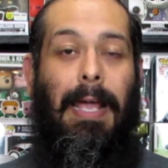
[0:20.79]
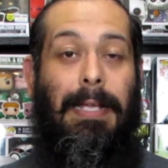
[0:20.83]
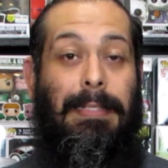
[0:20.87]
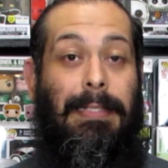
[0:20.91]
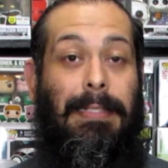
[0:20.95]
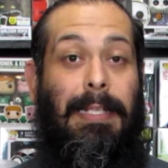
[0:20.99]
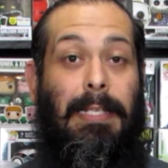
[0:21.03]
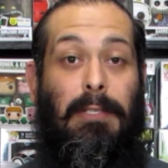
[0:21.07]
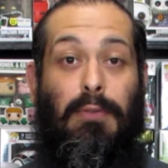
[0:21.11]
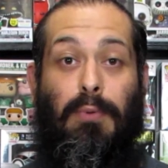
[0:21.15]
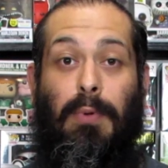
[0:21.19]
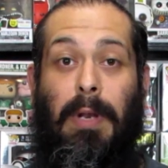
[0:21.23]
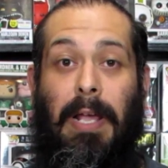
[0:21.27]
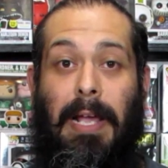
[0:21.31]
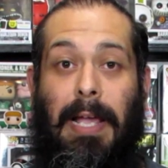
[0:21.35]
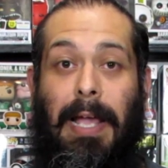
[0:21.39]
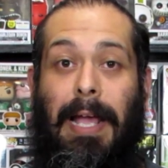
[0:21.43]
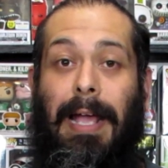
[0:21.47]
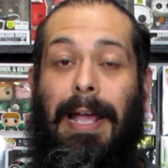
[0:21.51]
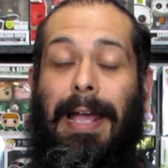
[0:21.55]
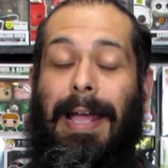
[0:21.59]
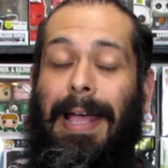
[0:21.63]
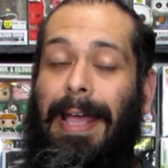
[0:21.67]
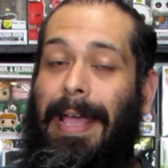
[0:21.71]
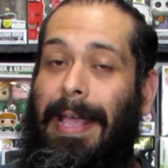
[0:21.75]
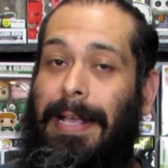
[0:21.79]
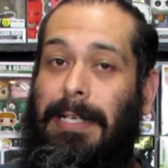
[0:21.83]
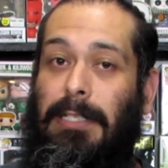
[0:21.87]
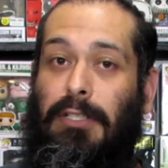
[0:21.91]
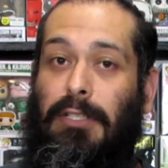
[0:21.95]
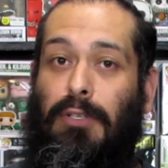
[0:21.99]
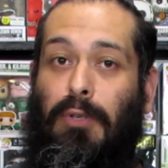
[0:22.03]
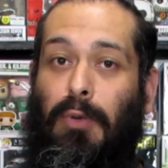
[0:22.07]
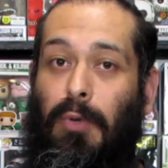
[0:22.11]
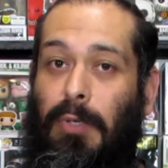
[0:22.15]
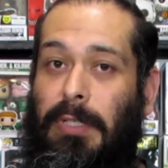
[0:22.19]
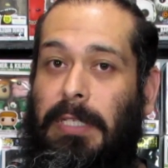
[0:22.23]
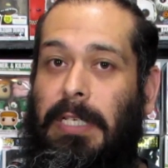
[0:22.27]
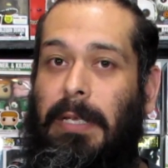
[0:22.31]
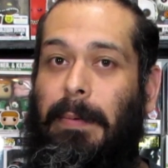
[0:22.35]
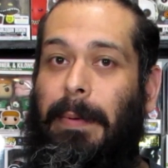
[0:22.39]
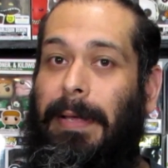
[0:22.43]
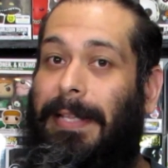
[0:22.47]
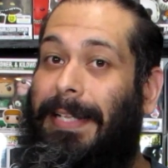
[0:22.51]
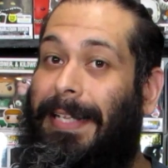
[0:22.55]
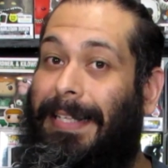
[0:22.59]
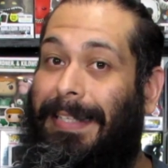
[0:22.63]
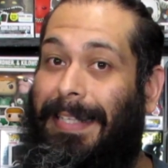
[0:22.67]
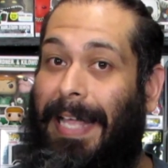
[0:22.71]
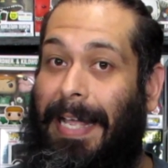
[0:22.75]
Esta es una caja
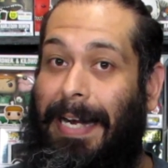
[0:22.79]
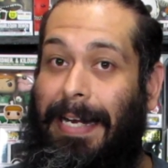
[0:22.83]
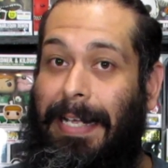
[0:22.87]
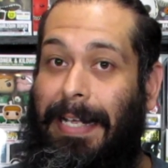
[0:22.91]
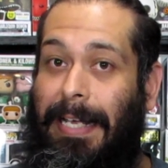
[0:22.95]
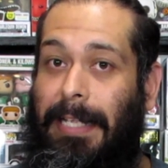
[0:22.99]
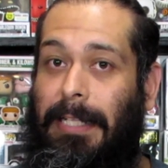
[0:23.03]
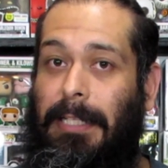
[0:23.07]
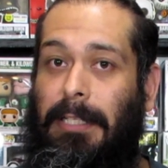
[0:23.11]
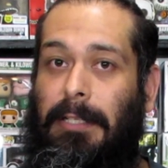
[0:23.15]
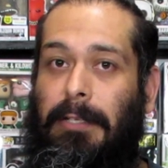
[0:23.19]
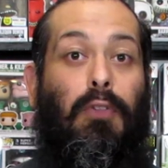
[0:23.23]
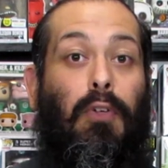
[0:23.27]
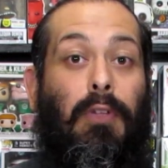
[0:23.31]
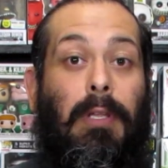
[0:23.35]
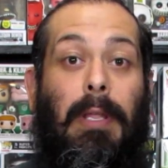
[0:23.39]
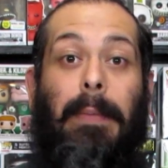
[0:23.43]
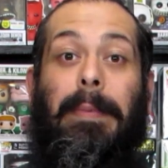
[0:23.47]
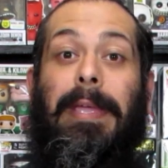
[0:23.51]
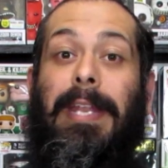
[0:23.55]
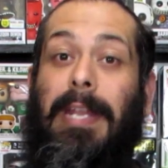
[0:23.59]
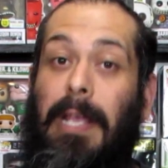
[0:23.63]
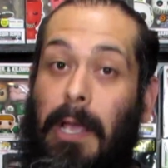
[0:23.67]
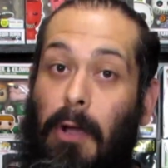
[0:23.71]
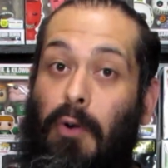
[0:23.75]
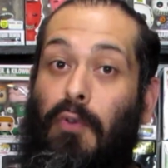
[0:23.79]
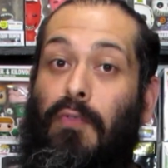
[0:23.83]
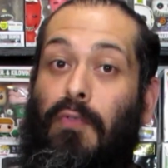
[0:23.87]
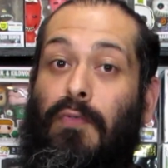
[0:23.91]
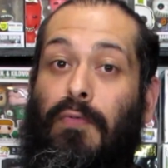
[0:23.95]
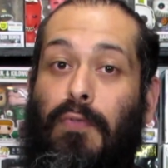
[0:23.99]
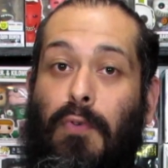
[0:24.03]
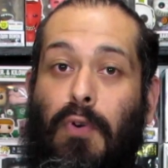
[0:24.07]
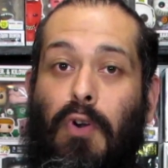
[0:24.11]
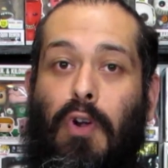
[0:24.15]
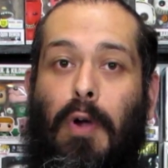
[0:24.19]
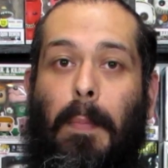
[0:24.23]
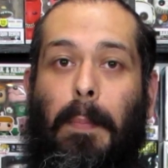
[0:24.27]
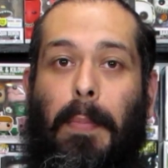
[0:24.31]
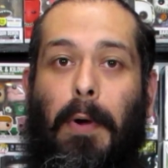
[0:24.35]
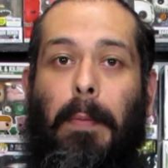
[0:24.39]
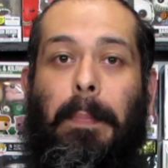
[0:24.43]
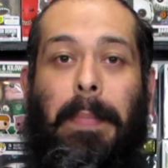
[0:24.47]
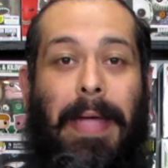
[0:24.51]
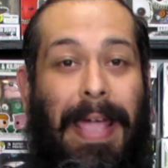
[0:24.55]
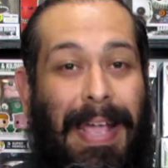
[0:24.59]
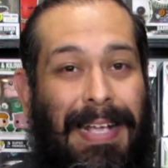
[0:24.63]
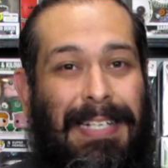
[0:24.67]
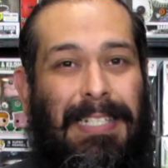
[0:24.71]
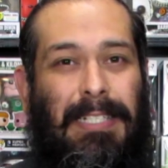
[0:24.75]
exclusiva de Target, donde viene un Funko
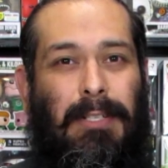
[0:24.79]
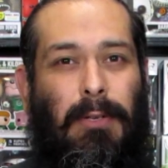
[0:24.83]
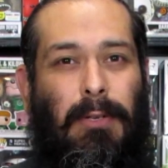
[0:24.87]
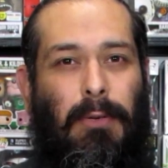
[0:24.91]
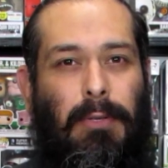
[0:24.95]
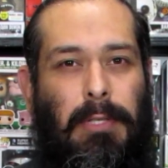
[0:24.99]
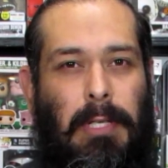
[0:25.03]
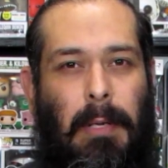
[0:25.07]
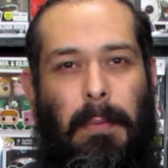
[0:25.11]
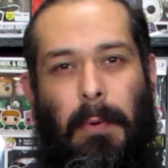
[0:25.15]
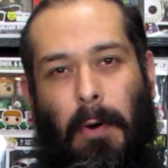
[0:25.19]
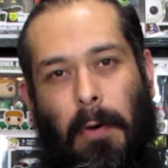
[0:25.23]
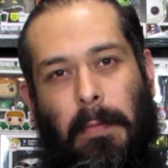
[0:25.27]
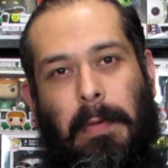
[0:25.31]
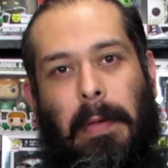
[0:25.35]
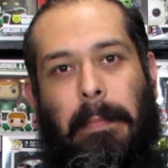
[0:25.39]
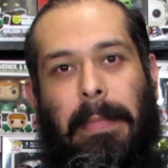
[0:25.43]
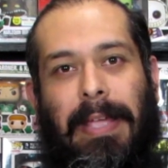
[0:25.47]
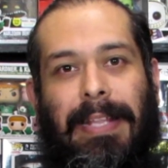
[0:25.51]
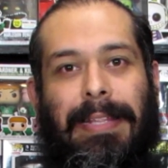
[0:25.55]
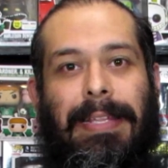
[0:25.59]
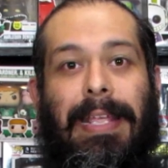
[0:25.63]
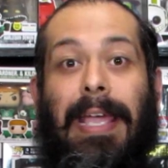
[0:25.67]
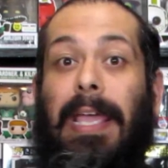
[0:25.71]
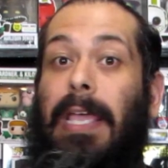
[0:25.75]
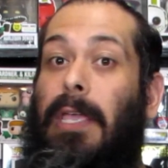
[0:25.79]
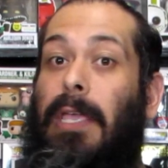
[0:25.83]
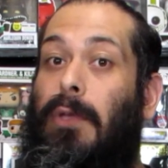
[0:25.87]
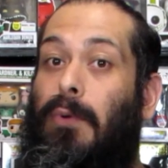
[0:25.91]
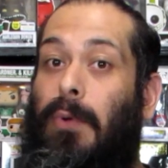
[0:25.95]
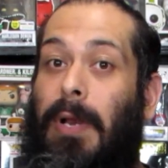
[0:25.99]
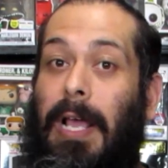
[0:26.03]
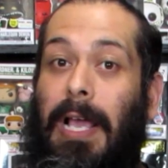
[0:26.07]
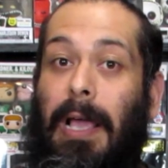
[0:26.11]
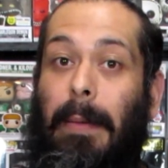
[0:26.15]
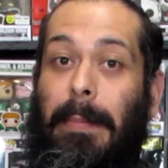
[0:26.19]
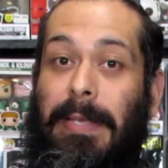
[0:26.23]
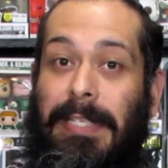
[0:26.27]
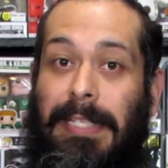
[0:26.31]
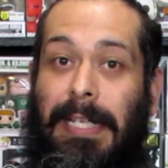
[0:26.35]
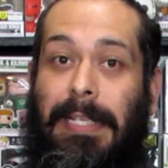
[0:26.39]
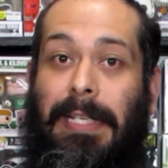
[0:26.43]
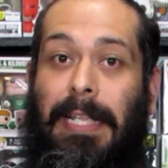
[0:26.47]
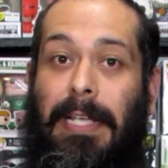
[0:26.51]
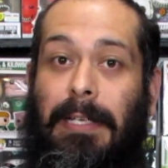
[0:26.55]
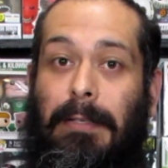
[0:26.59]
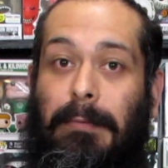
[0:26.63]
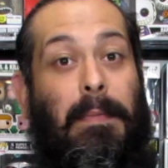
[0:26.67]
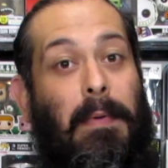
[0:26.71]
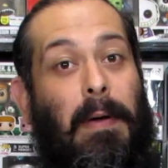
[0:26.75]
Pop exclusivo obviamente y una
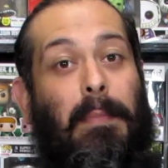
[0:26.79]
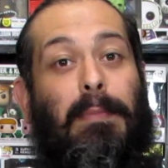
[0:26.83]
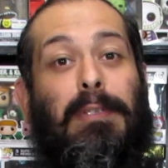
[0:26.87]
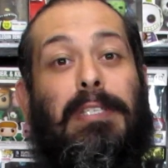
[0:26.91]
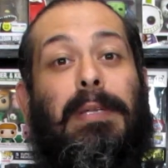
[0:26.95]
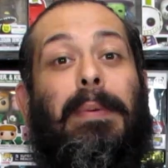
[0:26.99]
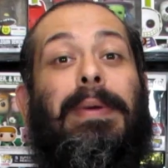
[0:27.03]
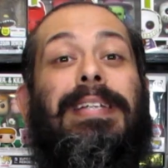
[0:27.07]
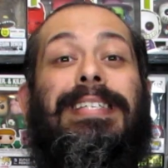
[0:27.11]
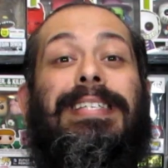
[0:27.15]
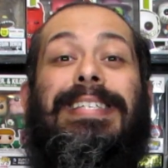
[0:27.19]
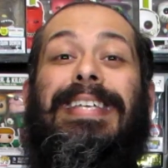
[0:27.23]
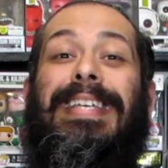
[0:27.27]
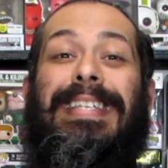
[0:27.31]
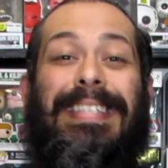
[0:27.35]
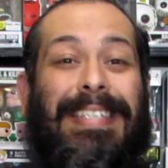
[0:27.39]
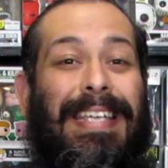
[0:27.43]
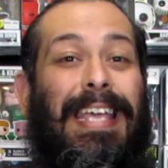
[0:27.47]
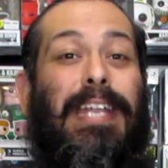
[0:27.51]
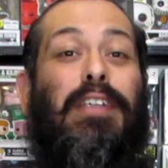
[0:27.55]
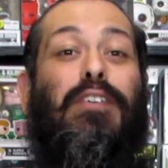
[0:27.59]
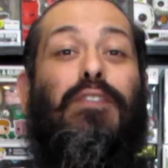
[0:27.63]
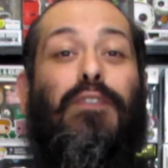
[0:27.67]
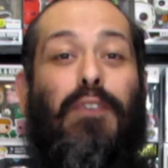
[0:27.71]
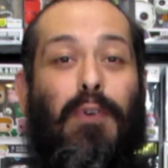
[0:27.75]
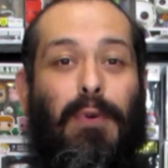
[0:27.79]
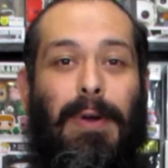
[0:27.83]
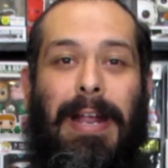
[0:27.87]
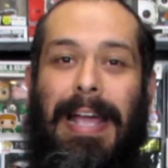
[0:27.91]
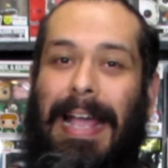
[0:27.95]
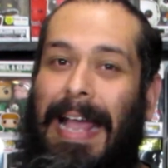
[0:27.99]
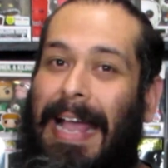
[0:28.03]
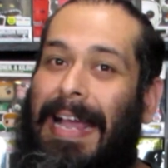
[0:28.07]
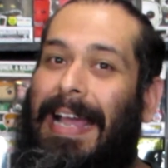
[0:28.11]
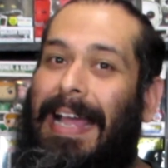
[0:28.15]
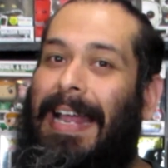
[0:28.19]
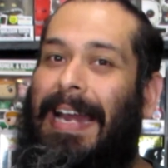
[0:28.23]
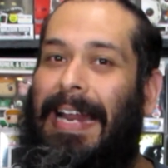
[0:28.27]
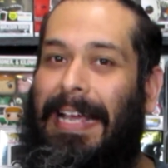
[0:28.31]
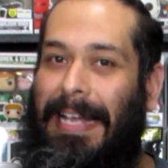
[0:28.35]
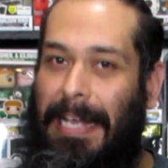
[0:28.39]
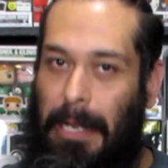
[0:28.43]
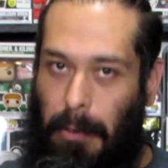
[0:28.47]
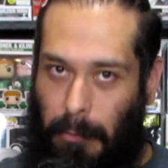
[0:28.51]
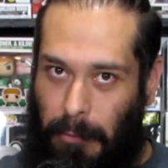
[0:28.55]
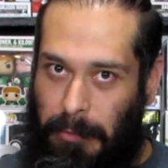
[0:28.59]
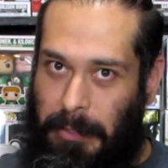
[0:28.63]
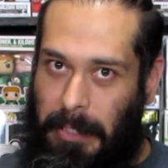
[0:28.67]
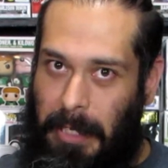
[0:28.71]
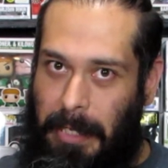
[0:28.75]
camiseta. Y vamos a ver si en serio fue una ganga la
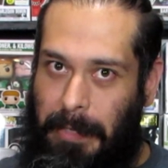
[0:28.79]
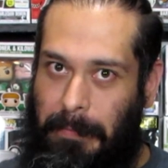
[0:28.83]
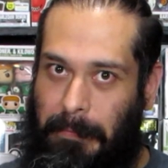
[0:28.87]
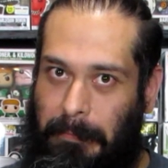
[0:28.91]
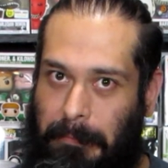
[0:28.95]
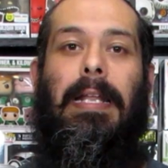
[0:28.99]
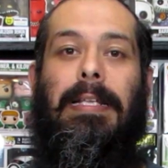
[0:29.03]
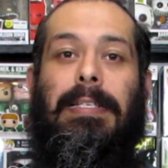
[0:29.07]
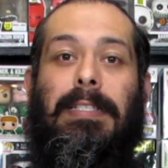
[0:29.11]
que conseguí.